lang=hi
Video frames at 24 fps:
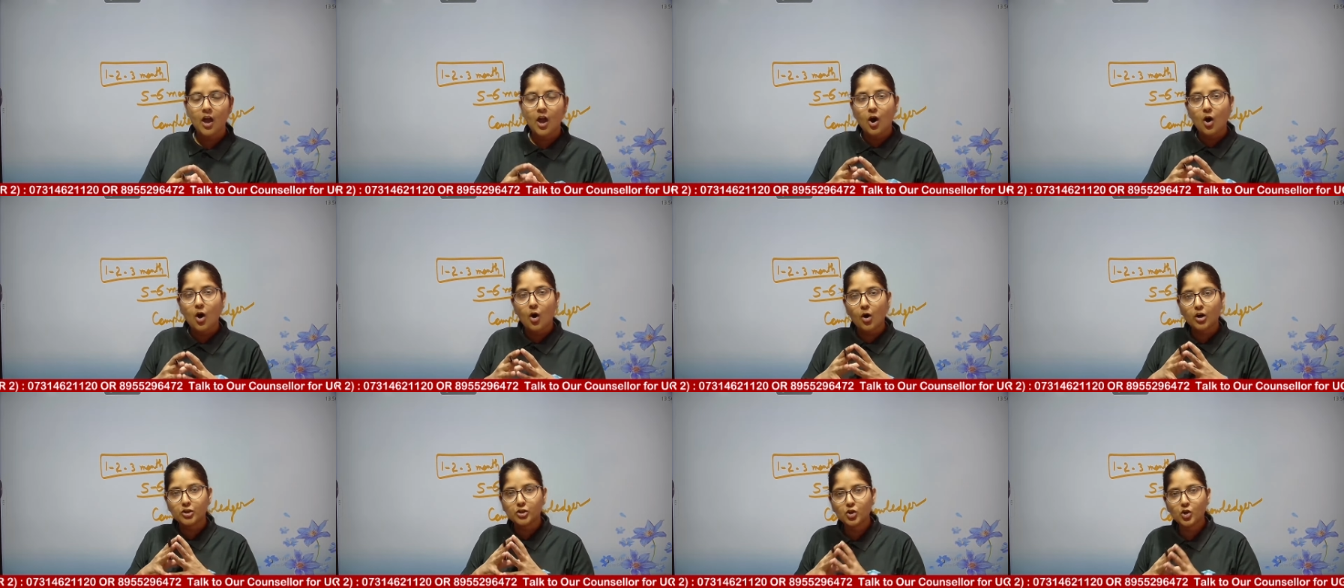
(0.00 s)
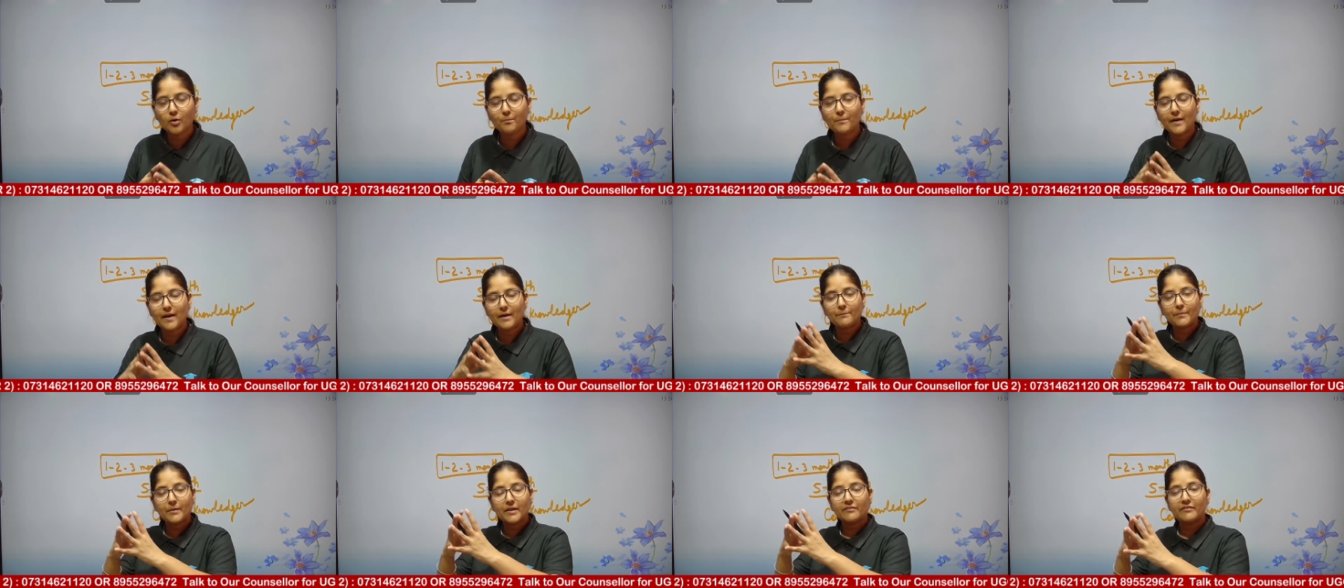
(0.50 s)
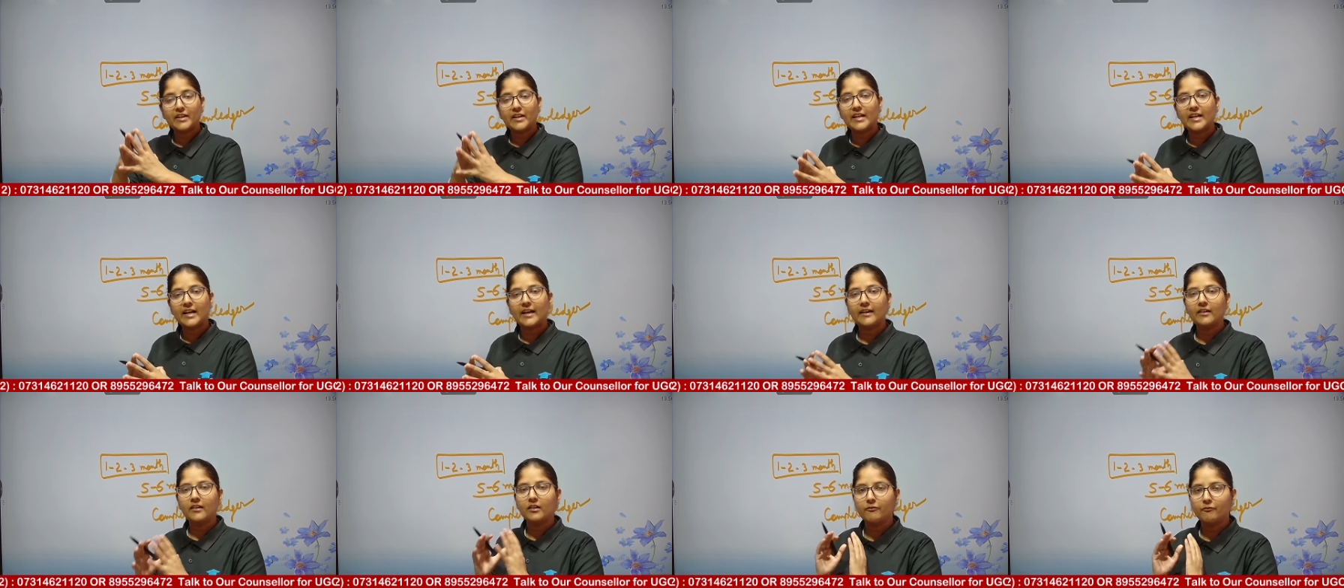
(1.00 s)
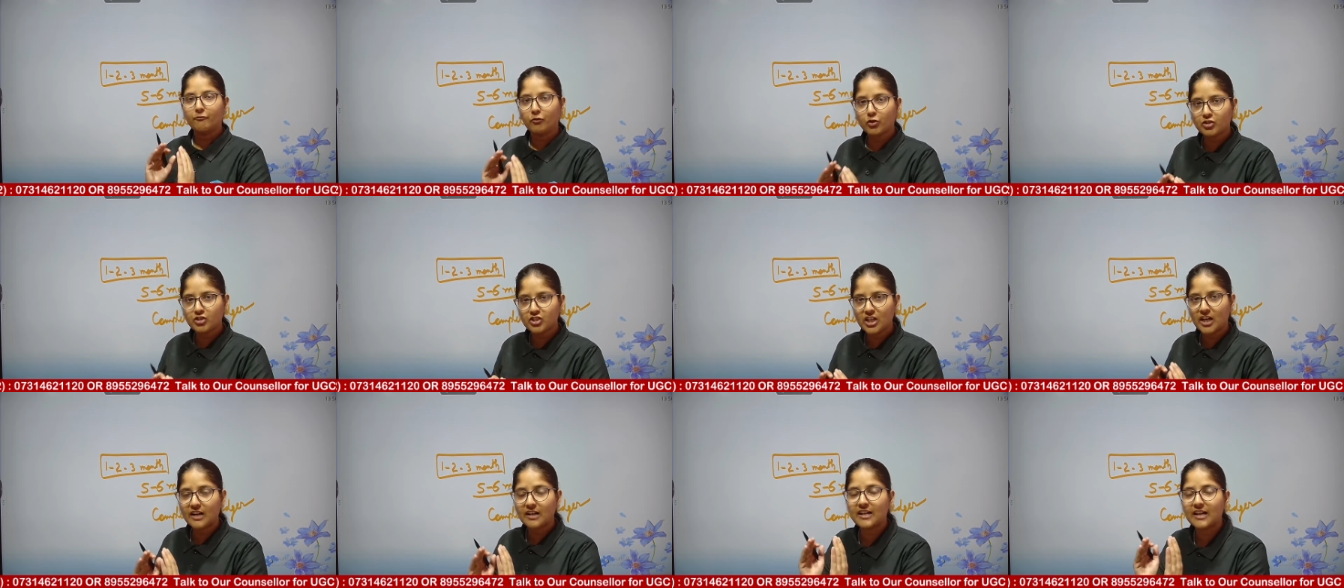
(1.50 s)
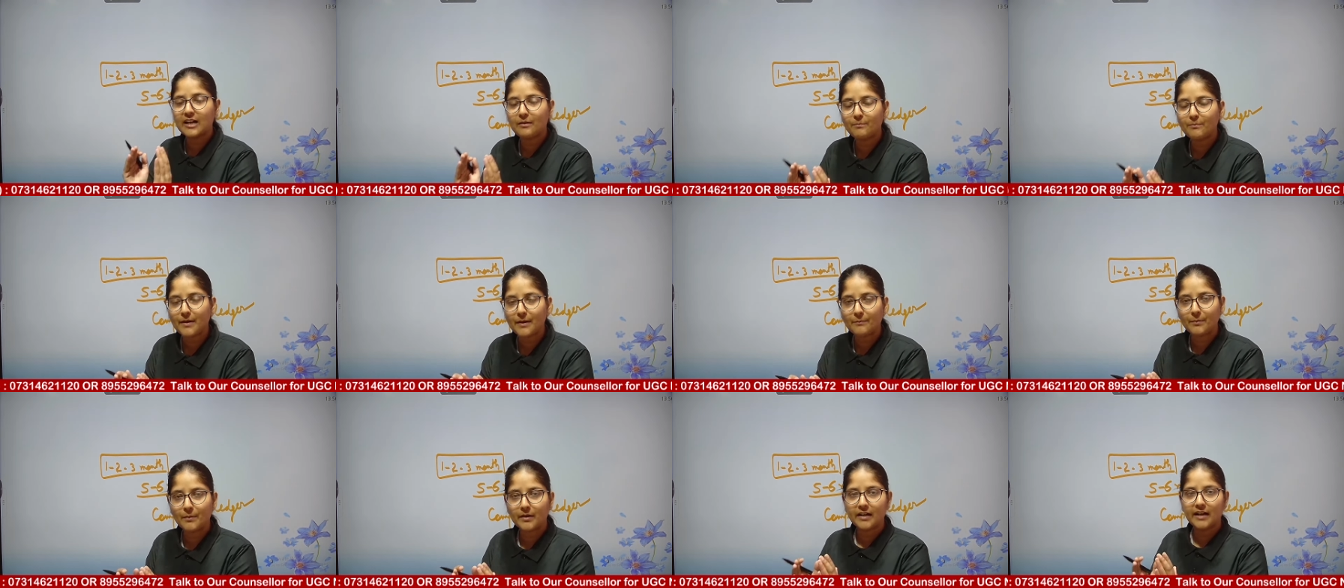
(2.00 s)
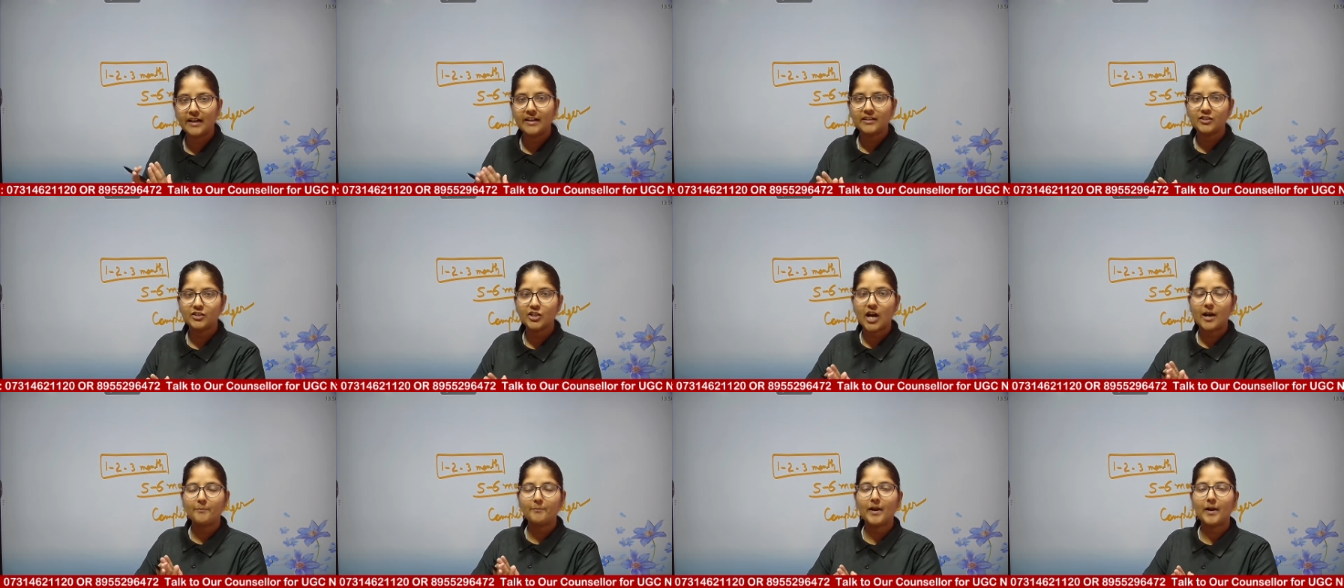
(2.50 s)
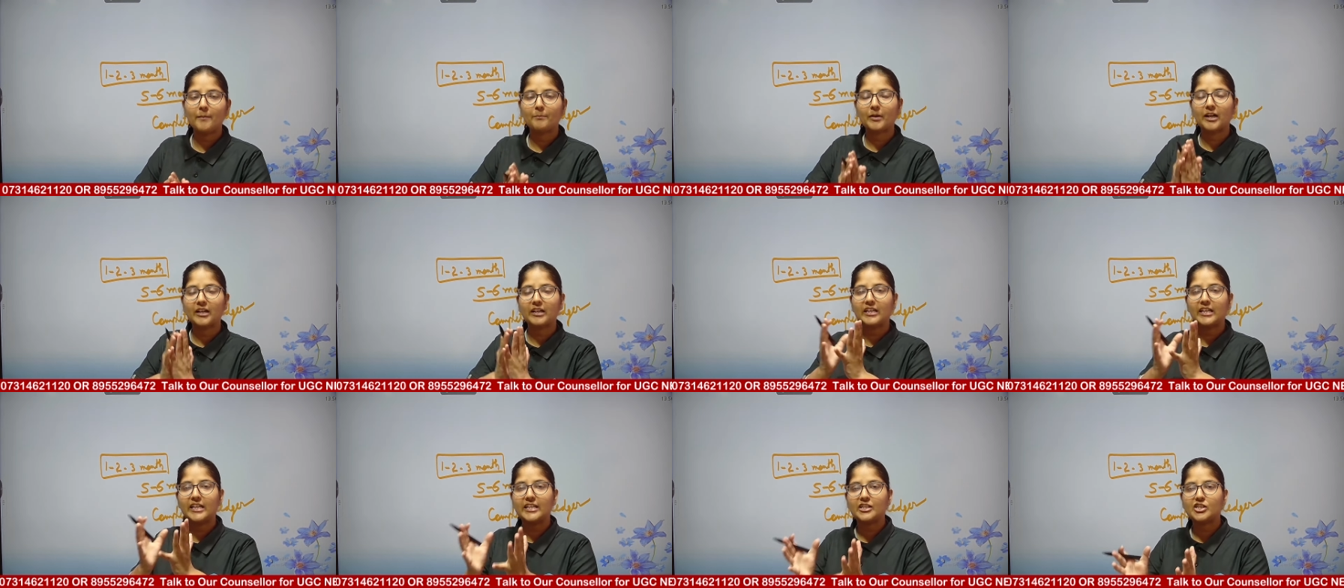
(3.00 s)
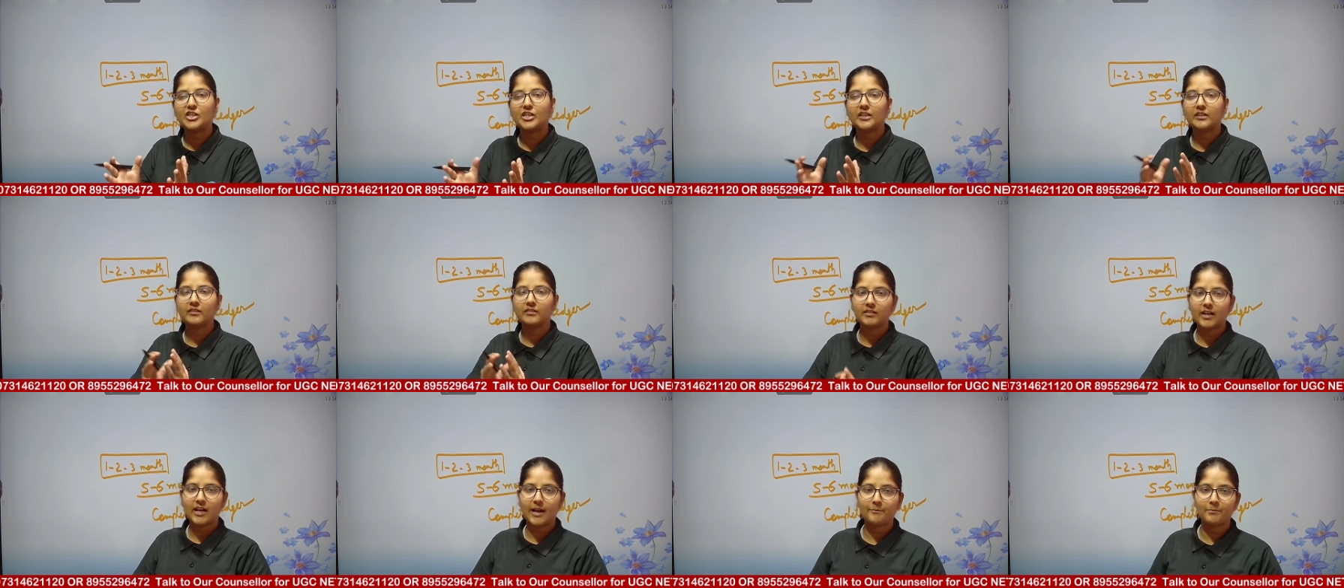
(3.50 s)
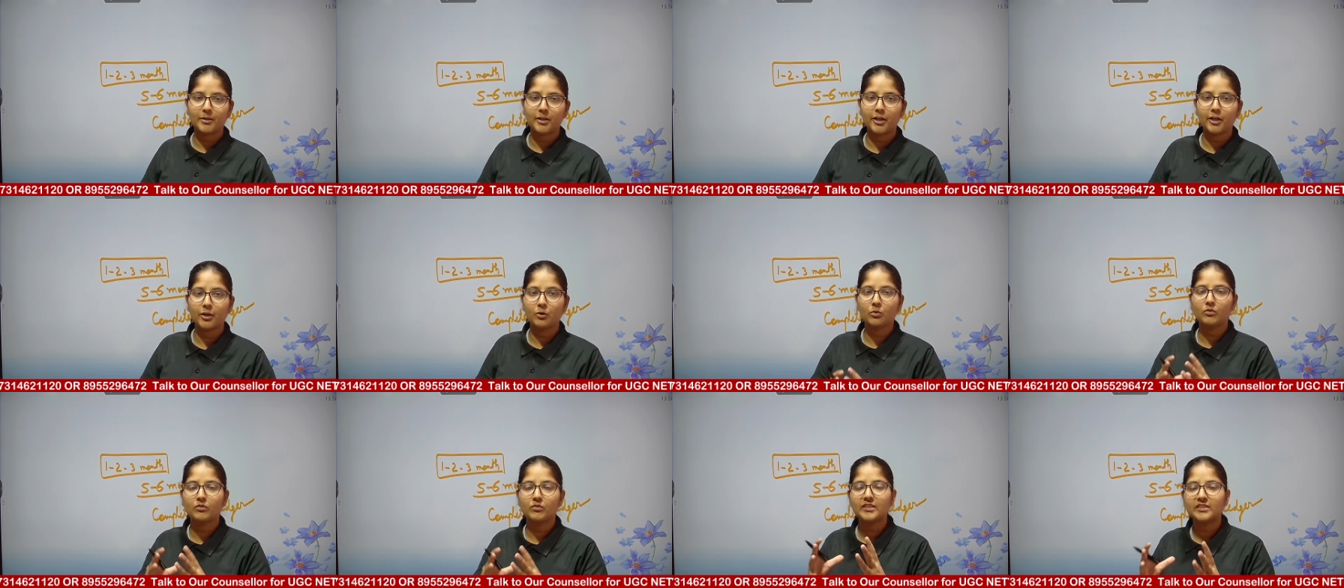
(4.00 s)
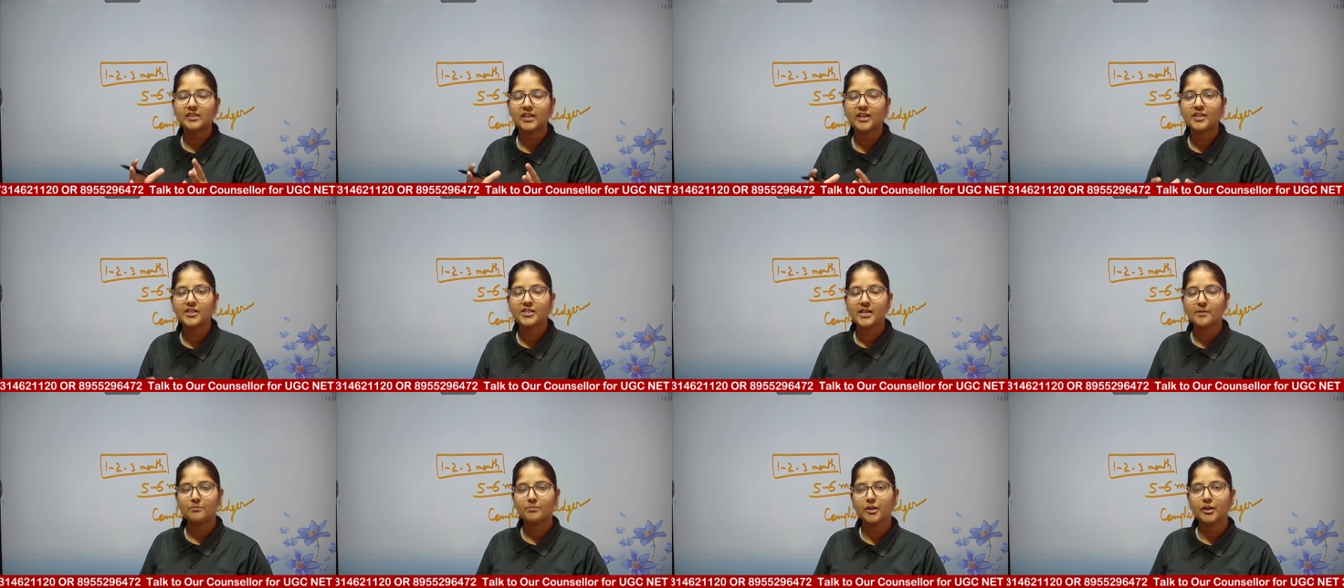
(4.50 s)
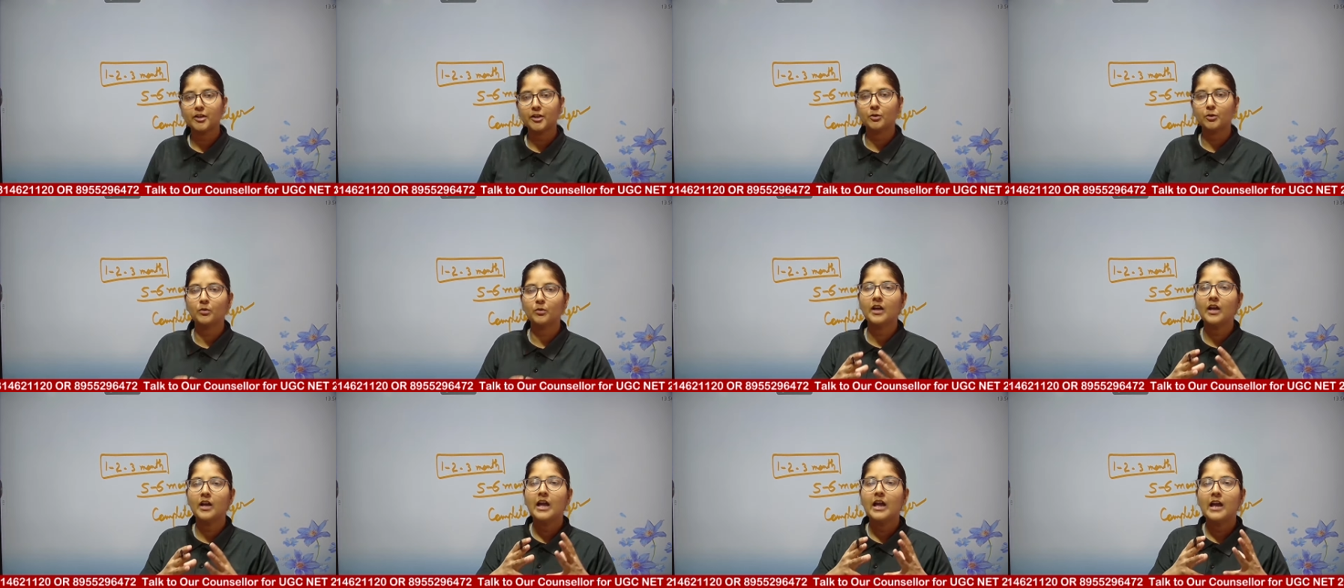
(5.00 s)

और जो पेपर वन है वो जर्नल पेपर है जहां पे आपका टीचिंग एप्टीट्यूड रिसर्च एप्टीट्यूड